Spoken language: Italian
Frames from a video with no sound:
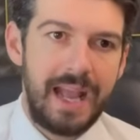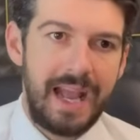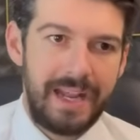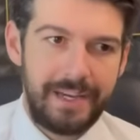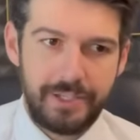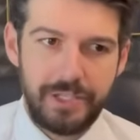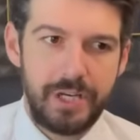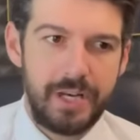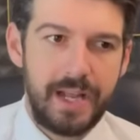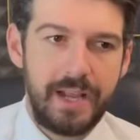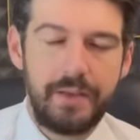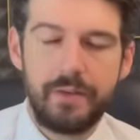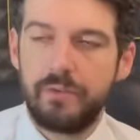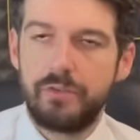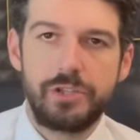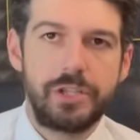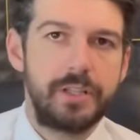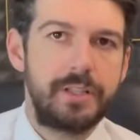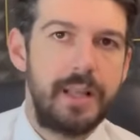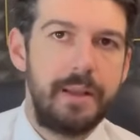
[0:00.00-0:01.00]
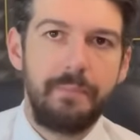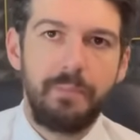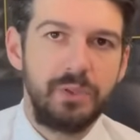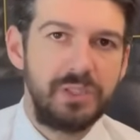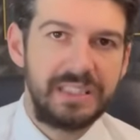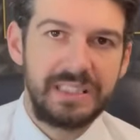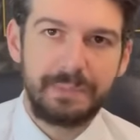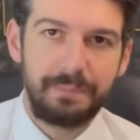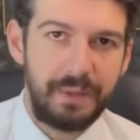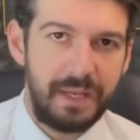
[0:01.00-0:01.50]
a gennaio non c'è tempo
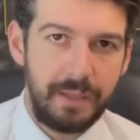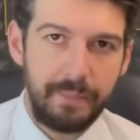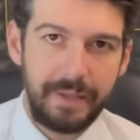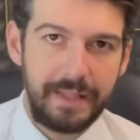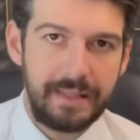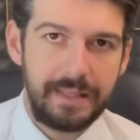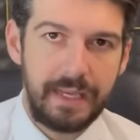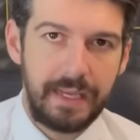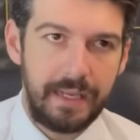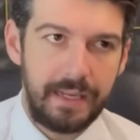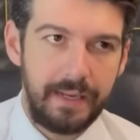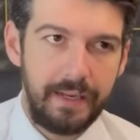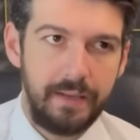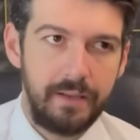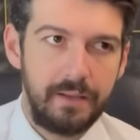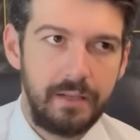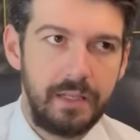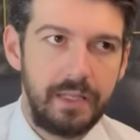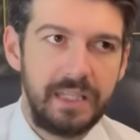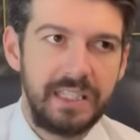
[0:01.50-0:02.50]
di sperimentare